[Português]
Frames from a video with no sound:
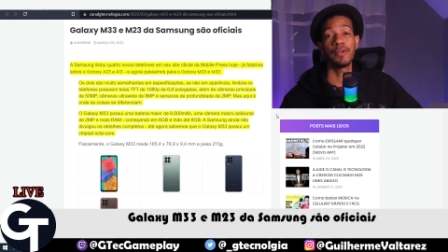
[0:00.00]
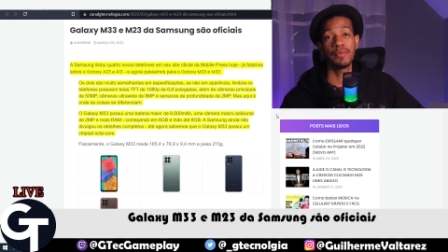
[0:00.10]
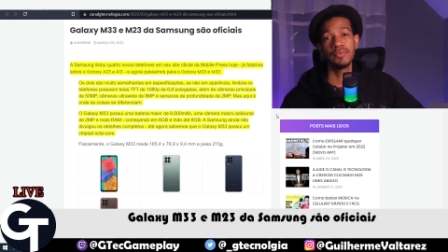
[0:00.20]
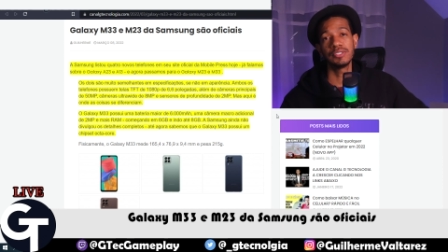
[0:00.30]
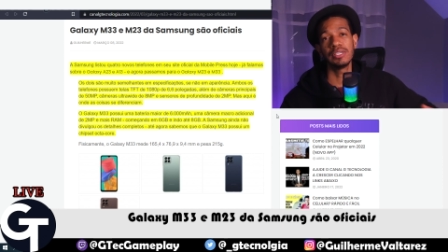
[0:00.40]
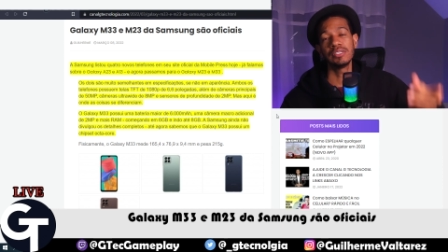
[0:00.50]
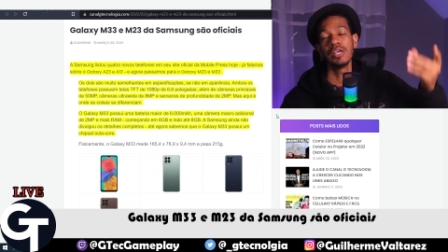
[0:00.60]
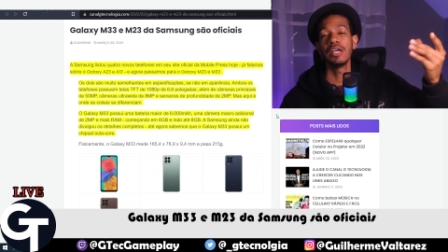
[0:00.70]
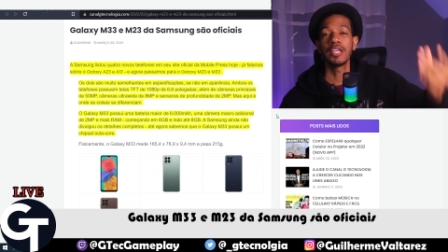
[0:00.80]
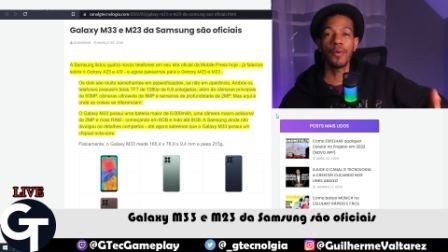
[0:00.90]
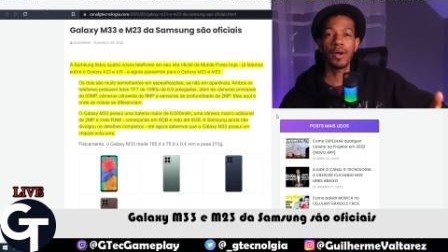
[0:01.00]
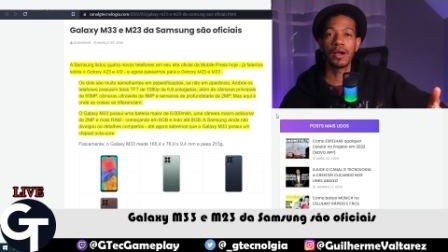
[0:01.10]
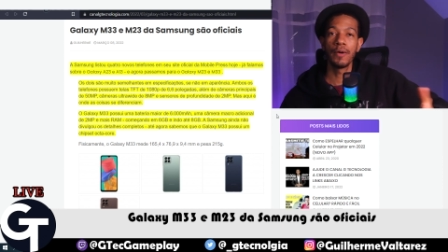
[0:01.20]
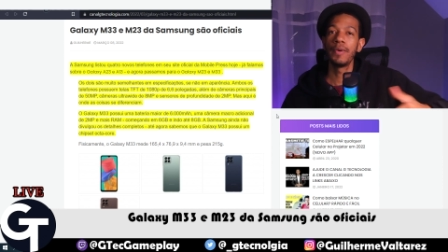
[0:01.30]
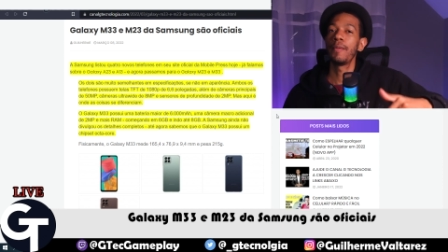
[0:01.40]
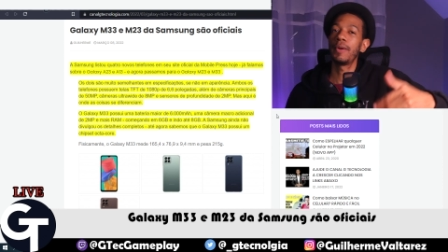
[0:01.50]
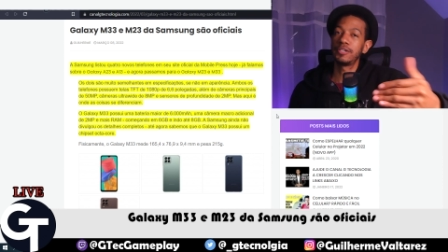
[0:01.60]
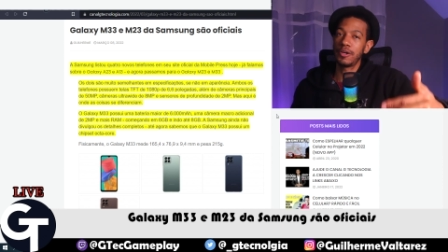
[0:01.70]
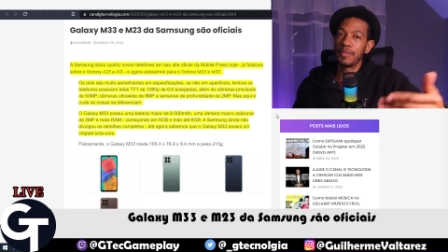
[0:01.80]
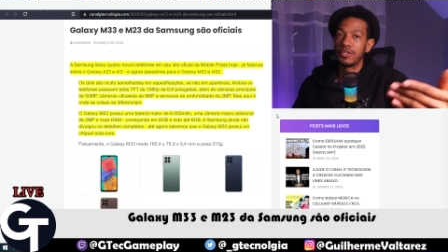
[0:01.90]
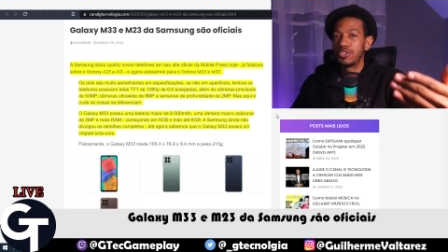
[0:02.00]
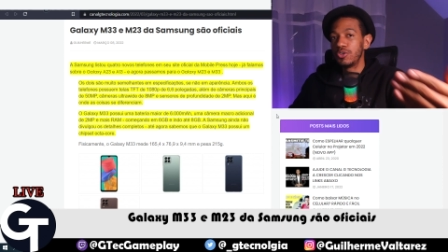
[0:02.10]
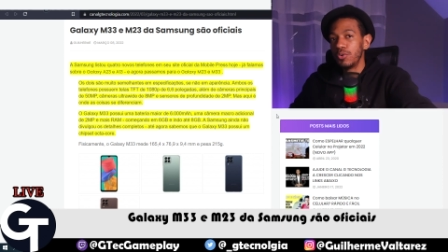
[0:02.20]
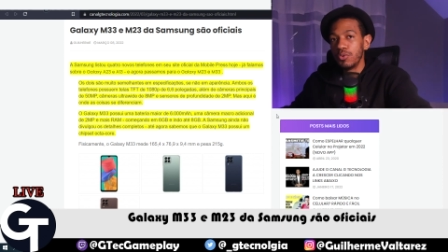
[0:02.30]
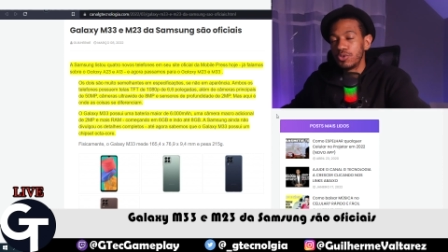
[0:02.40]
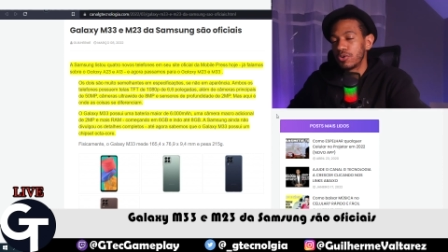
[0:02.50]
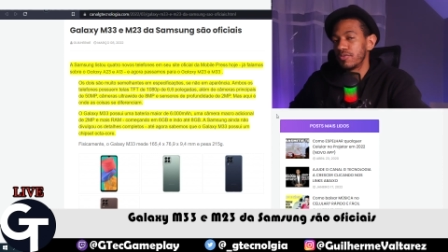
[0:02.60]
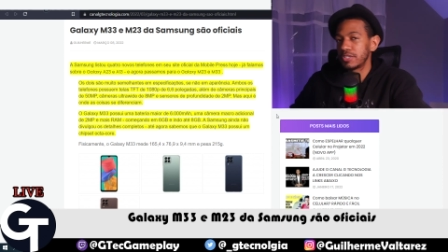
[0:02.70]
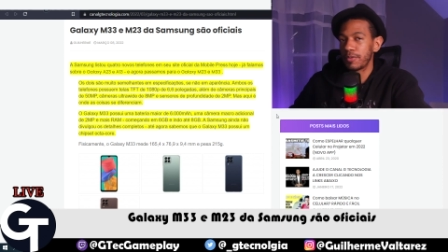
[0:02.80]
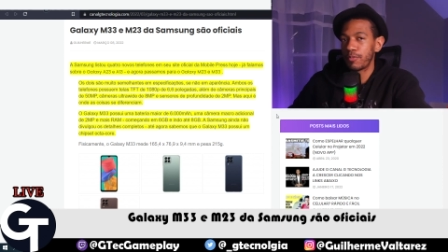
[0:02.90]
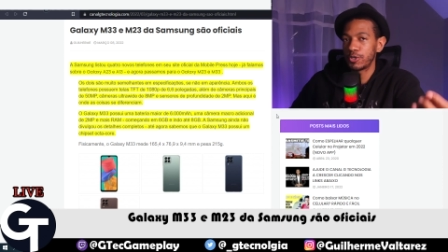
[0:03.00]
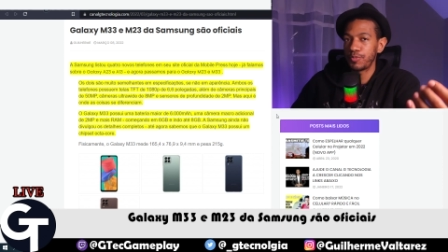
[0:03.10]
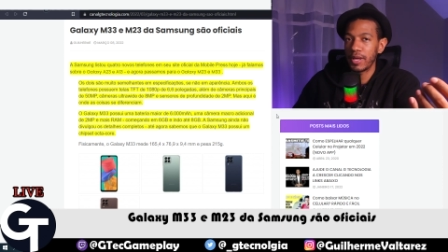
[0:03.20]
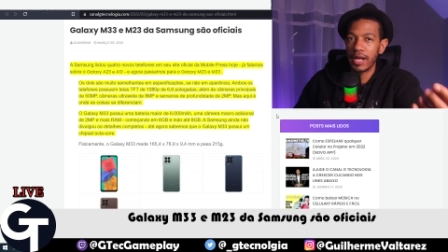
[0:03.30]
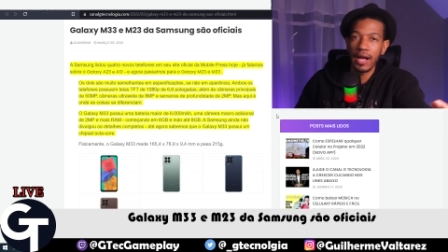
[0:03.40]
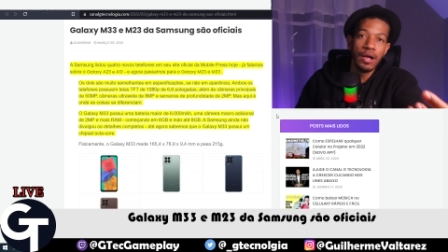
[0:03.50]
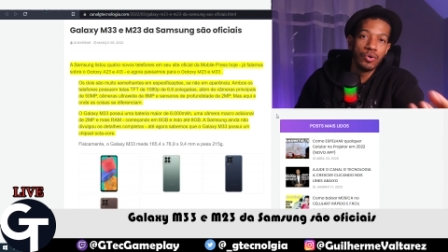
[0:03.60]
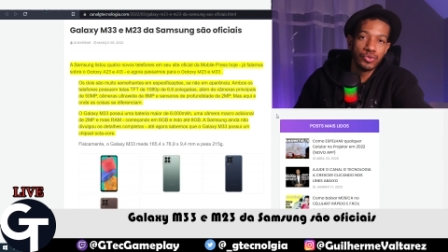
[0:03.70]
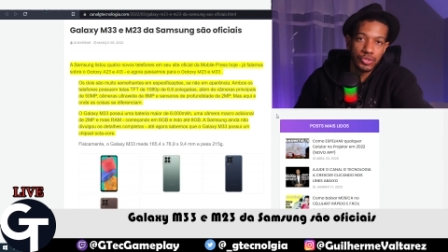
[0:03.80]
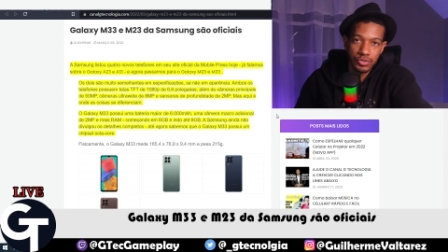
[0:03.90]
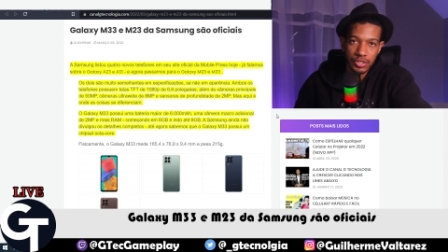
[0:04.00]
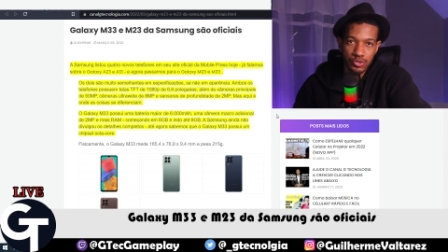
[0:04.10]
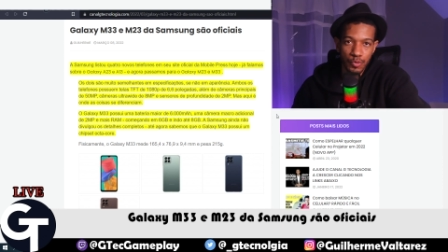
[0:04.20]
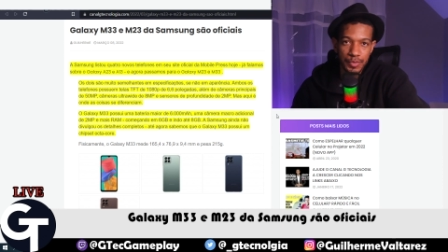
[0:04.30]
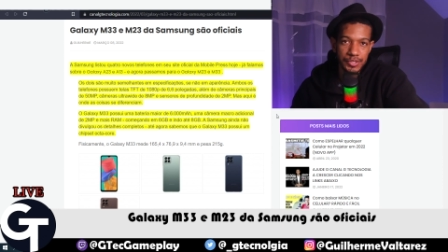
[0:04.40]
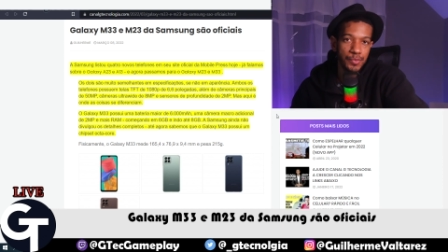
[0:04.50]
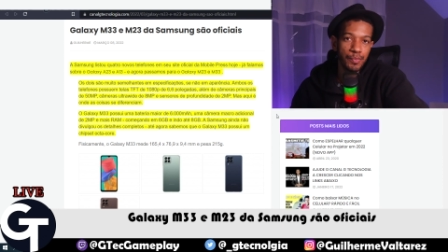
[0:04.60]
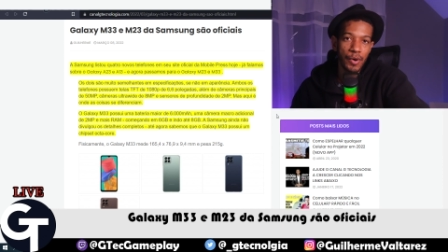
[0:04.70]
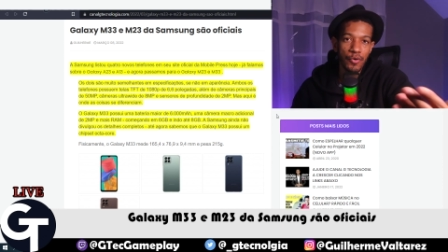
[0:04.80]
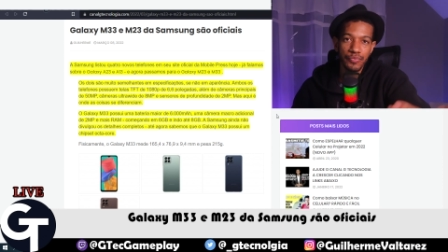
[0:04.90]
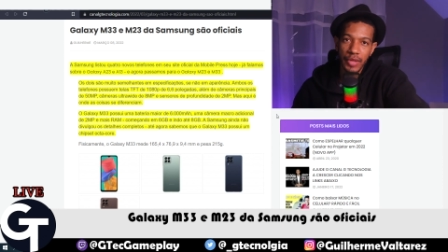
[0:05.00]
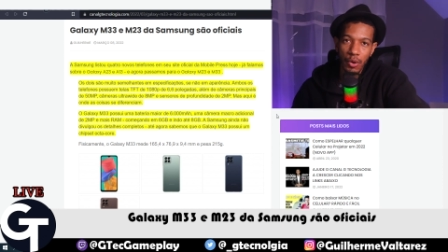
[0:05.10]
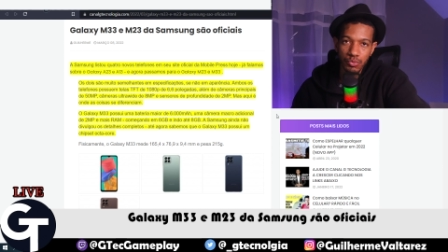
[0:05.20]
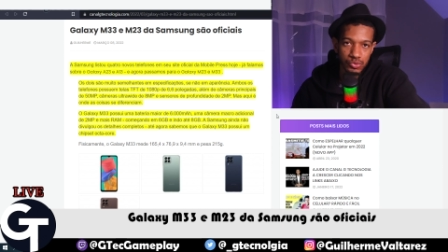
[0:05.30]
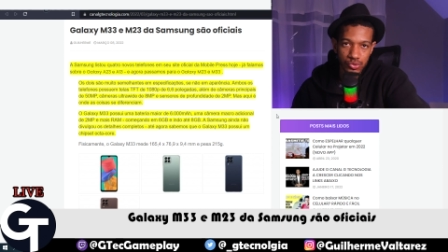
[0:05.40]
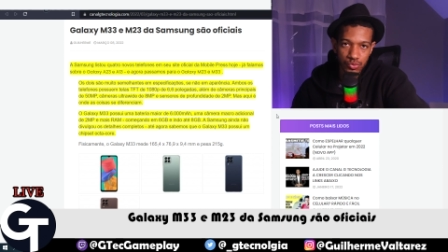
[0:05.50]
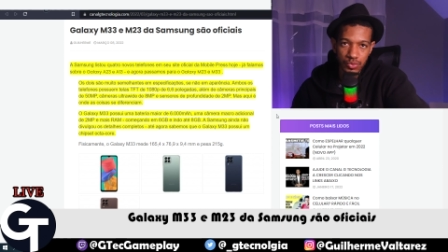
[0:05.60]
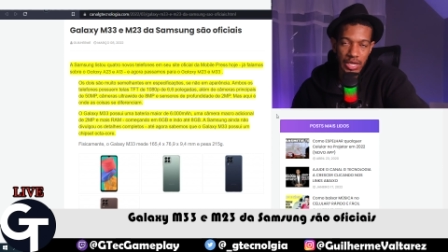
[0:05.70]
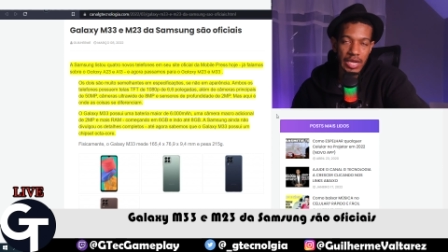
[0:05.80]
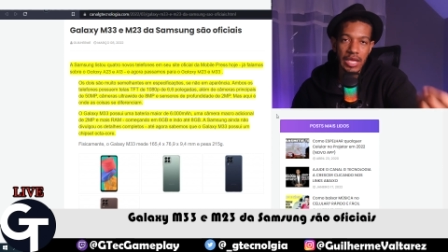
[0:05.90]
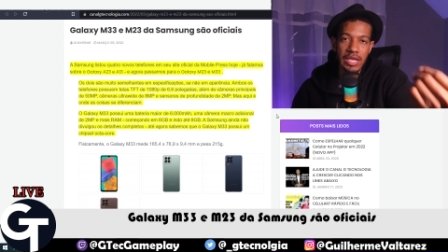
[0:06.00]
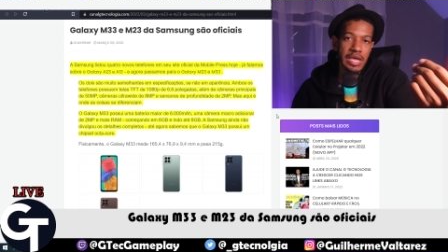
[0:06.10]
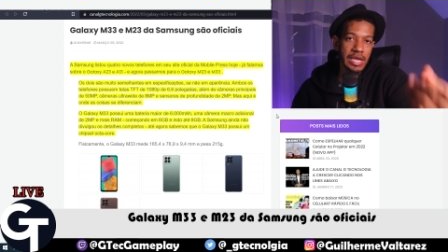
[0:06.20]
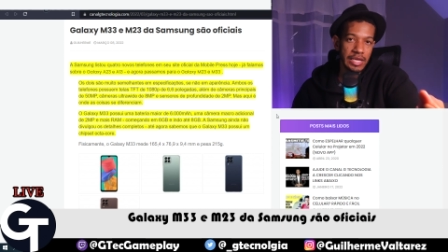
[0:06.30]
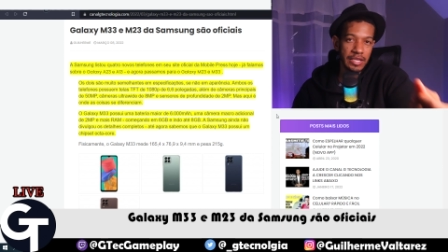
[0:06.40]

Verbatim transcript: falo para vocês que é uma câmera praticamente inútil, que você pode pegar o seu sensor principal, dar um zoom nele aí,